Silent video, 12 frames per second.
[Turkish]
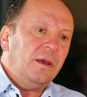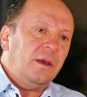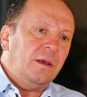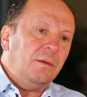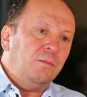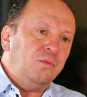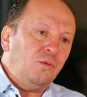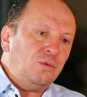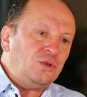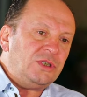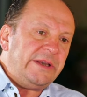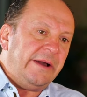E, bu
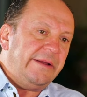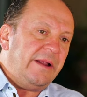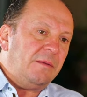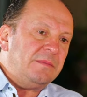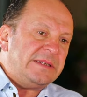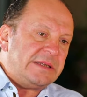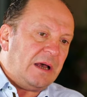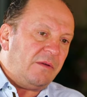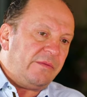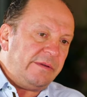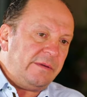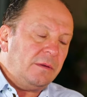bütçeyi ayıran
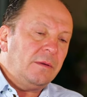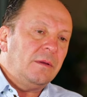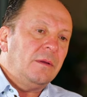misafir